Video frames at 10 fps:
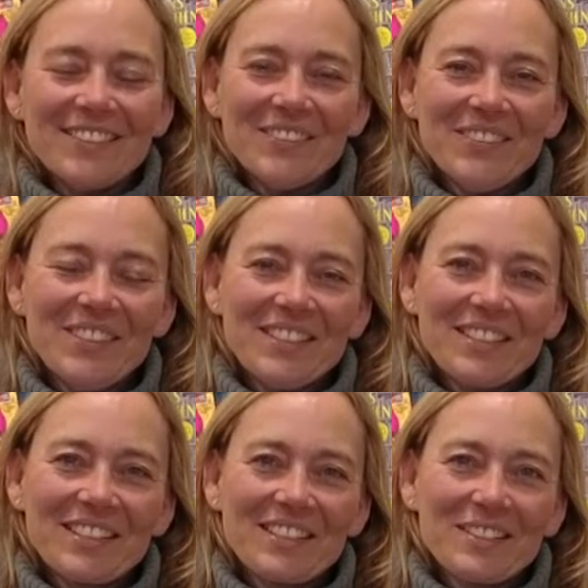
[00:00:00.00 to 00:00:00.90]
Hallo,
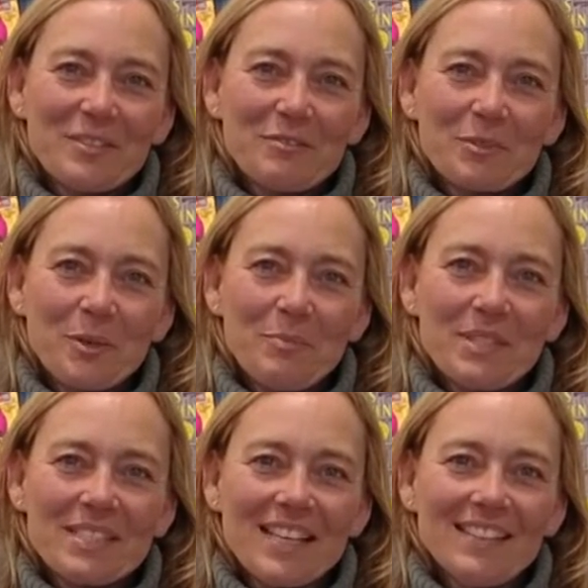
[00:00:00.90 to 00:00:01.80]
ich äh, freue
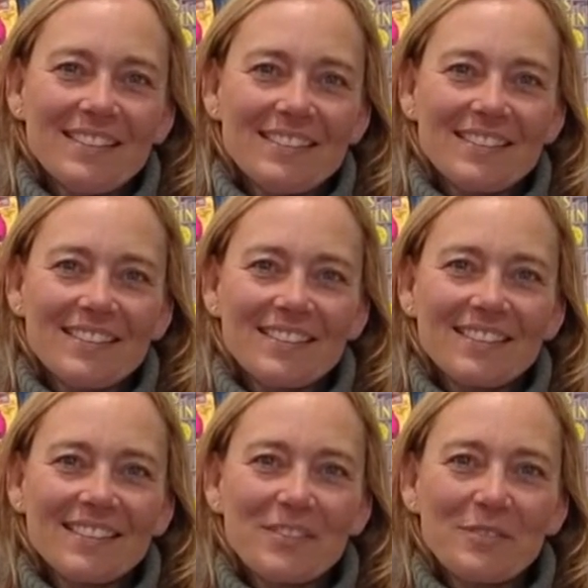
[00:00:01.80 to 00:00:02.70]
mich sehr, dass ich
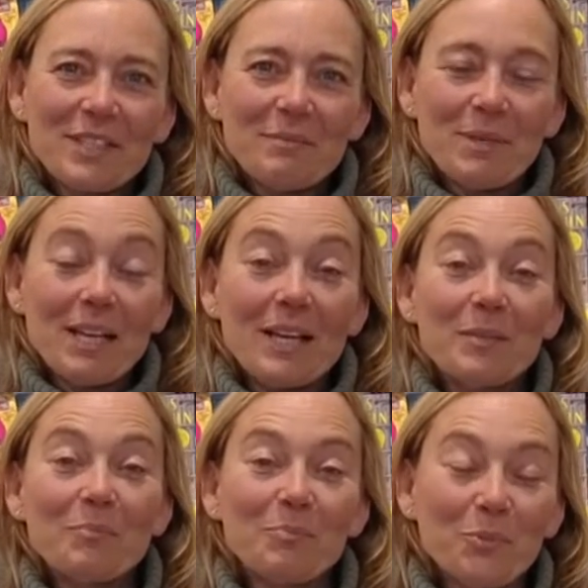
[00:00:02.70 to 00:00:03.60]
wieder mal
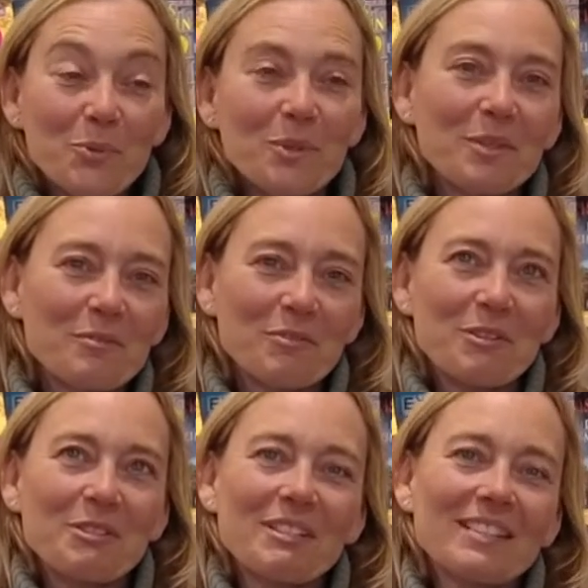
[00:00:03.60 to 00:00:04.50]
ein Buch
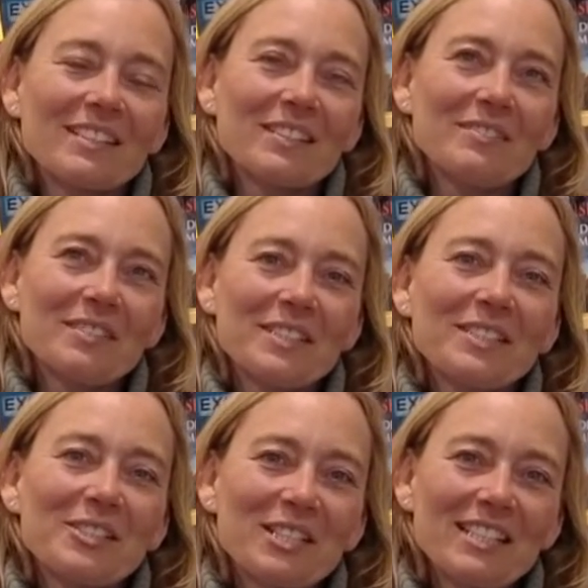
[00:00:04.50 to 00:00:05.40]
vorstellen darf
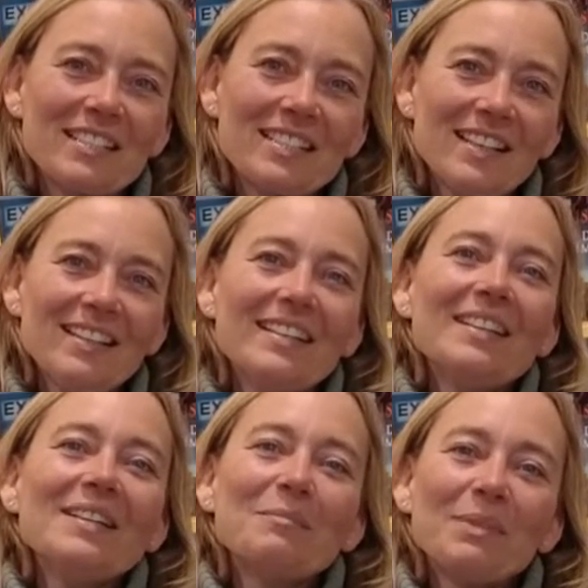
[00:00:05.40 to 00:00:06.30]
in Schliersee.
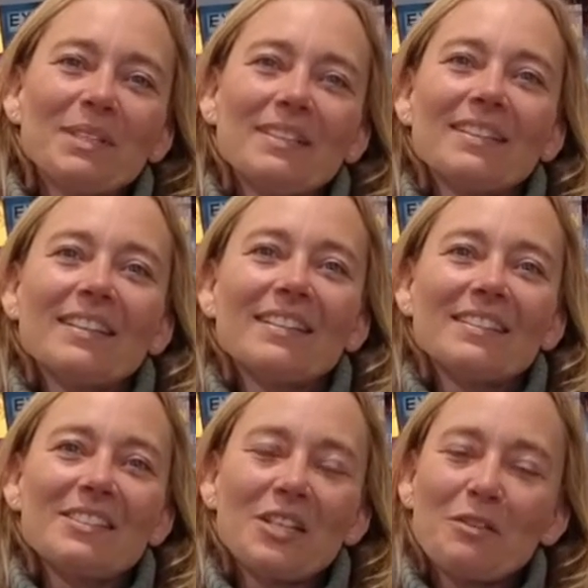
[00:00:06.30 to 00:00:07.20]
Mit
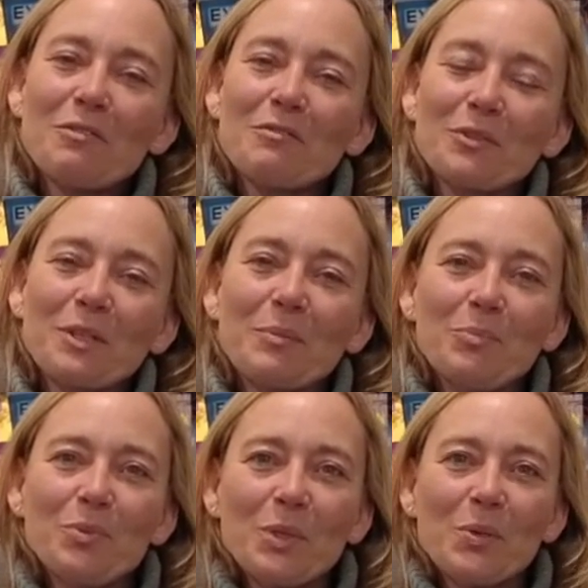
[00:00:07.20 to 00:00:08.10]
der Jennifer von der
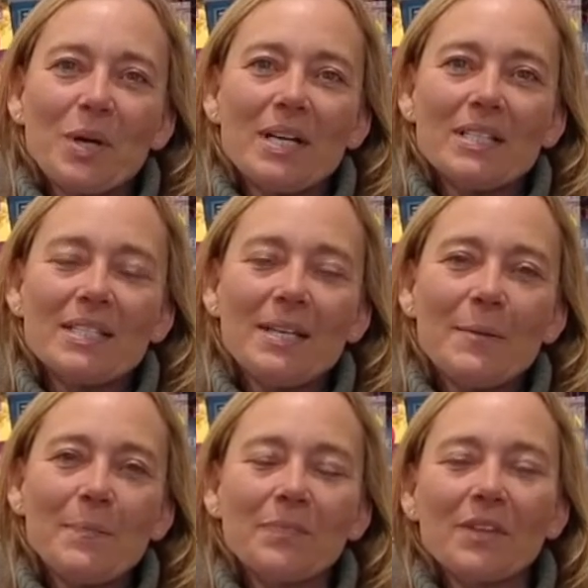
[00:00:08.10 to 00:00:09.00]
Bücheroase
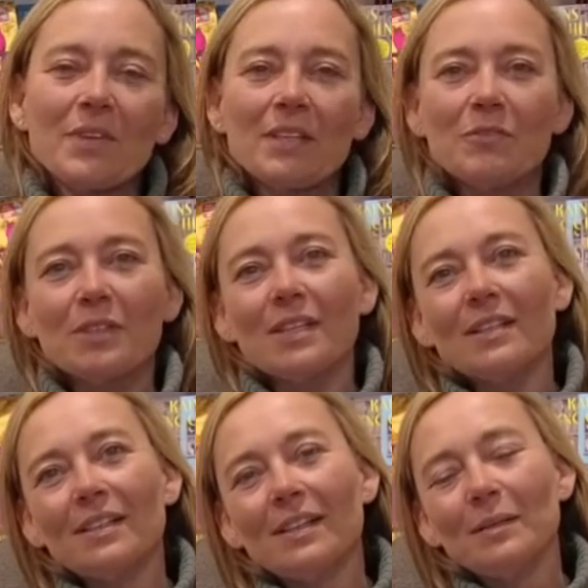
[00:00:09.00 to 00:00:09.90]
werden
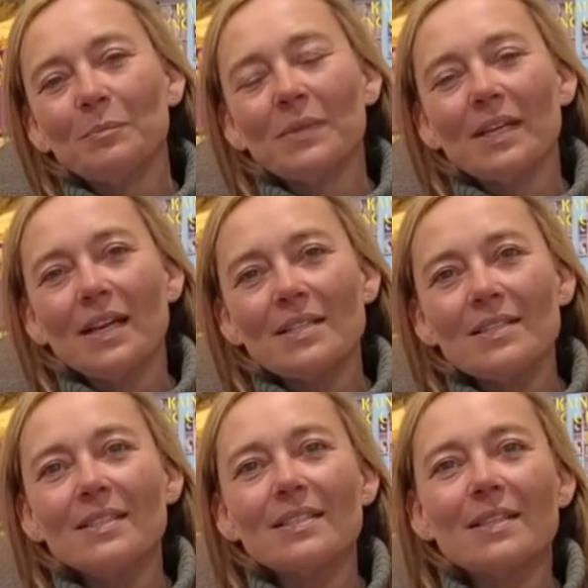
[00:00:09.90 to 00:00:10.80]
wir am 1.
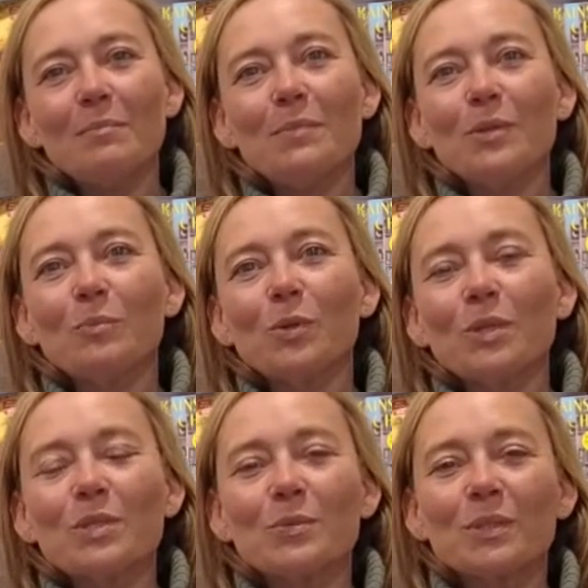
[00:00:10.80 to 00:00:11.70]
Dezember um
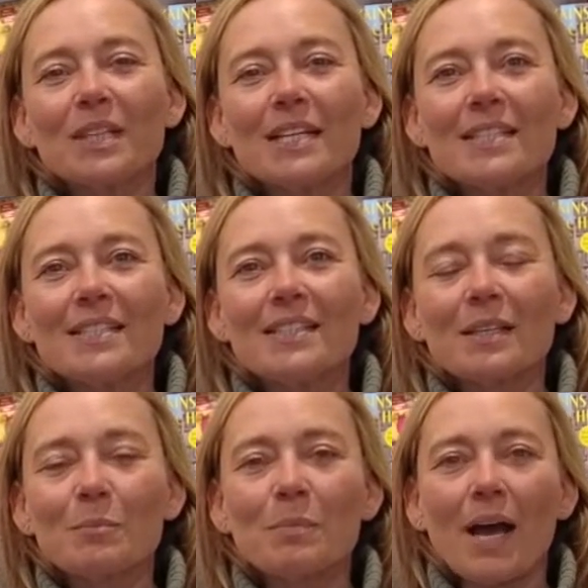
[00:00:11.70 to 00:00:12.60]
19.30 Uhr
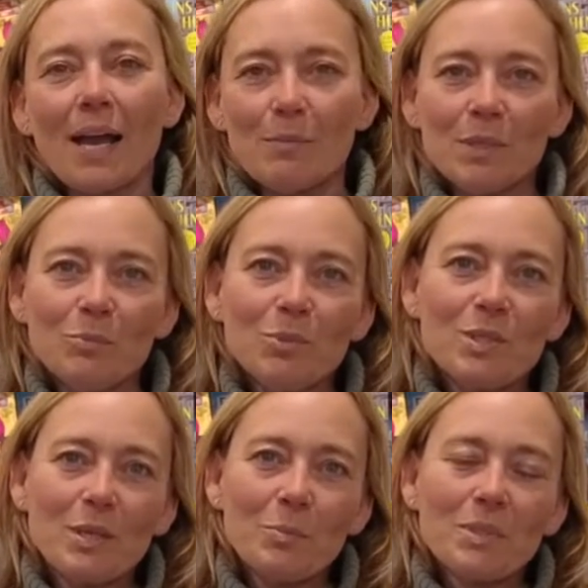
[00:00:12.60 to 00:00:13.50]
im
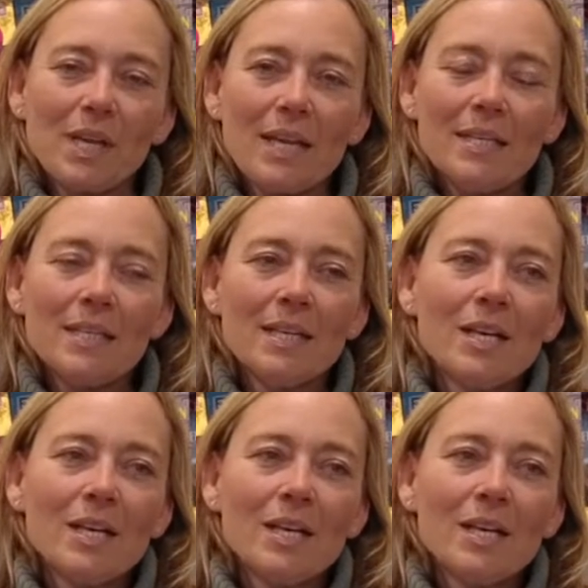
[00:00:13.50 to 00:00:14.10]
Heimatmuseum sein.